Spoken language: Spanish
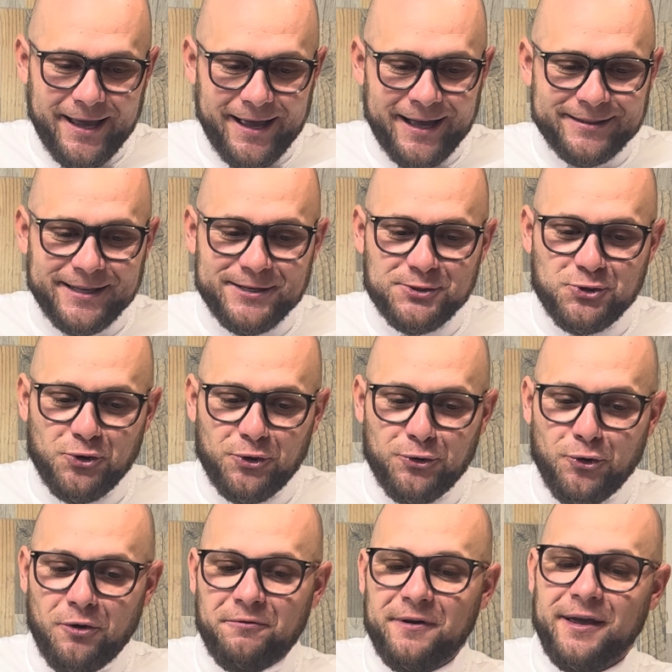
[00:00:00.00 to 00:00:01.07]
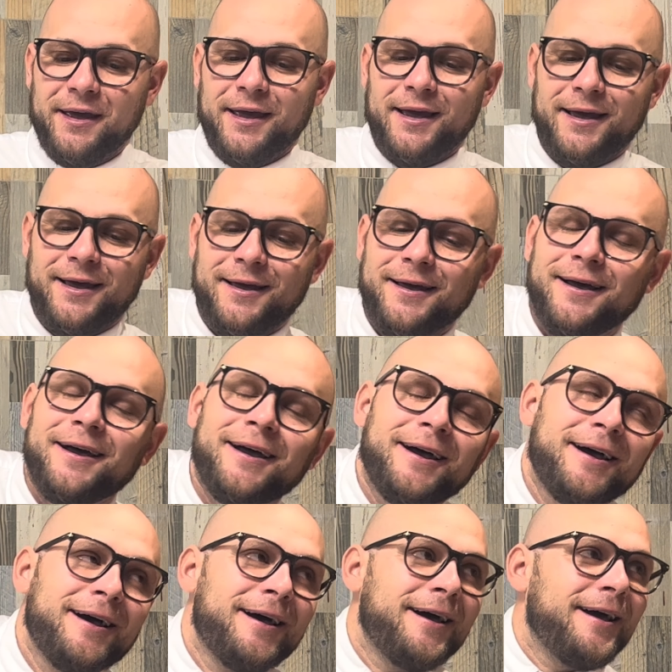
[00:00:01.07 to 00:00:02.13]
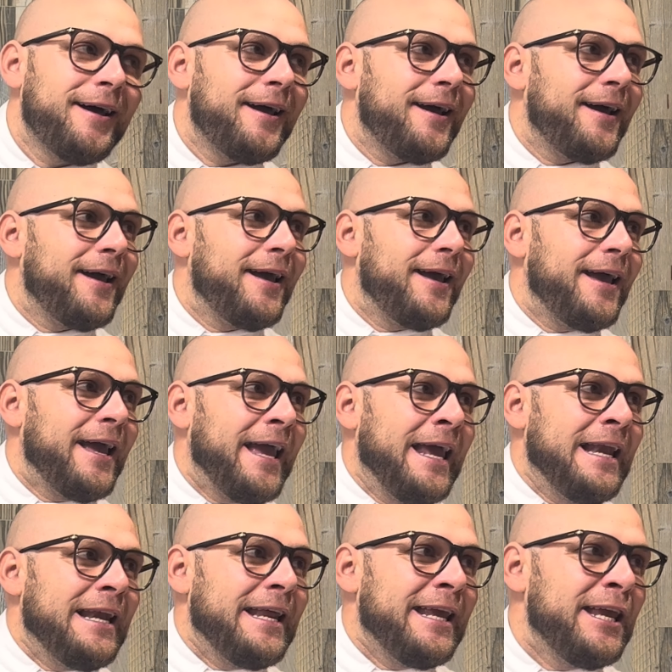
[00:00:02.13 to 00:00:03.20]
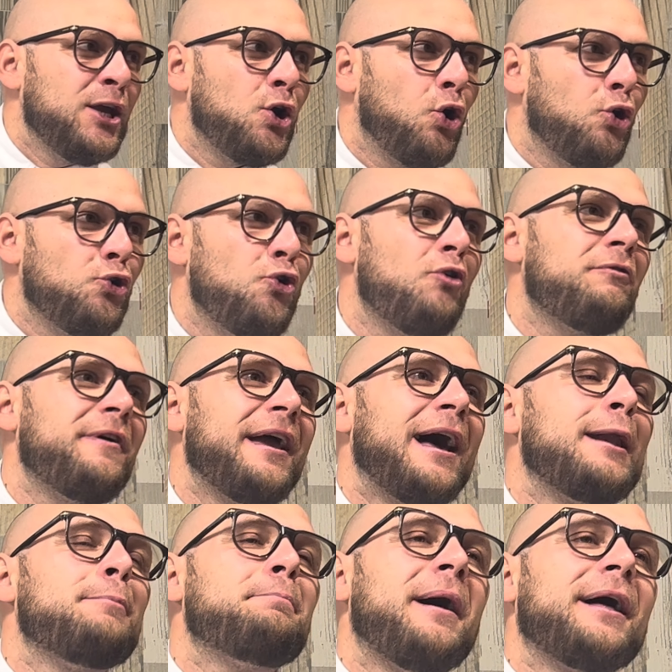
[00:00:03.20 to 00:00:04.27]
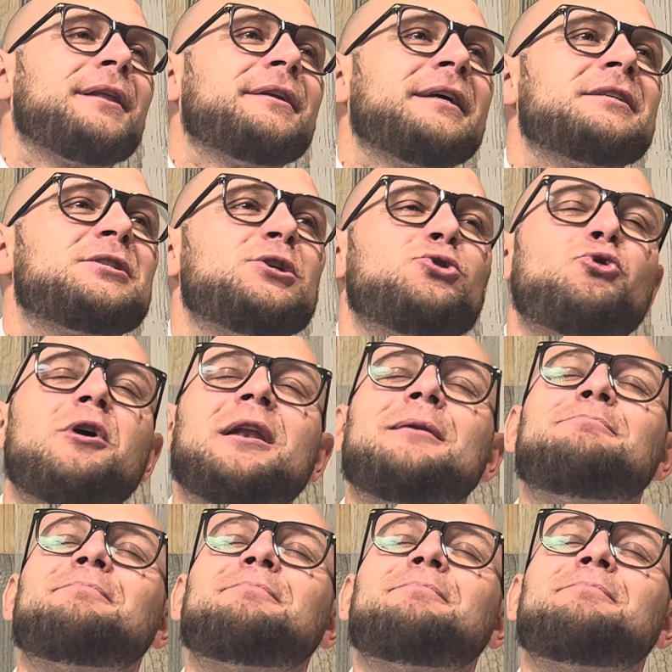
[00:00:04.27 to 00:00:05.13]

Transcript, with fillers: atención, no ve, el hijo no ve al padre, sino el